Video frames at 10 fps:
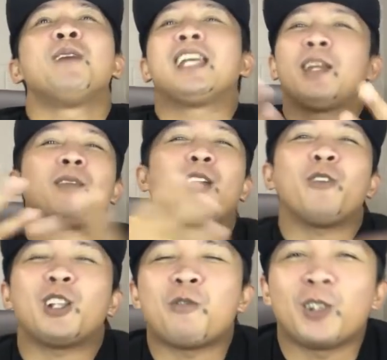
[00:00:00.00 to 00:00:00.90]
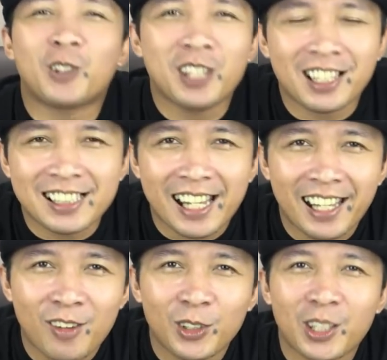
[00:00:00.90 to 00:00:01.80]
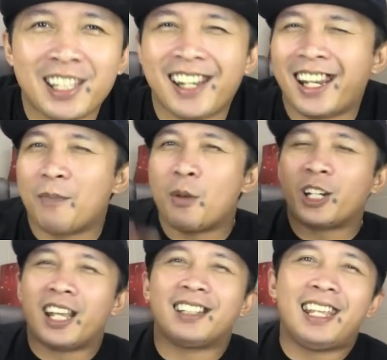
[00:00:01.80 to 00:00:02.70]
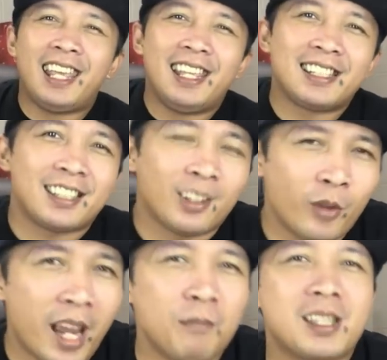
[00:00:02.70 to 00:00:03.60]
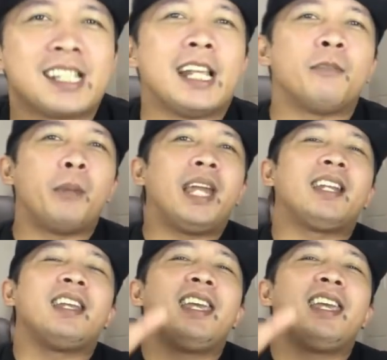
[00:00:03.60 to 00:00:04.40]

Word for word: mengirimkan foto-fotonya ke saya untuk dijadikan model di Instagram Selfmade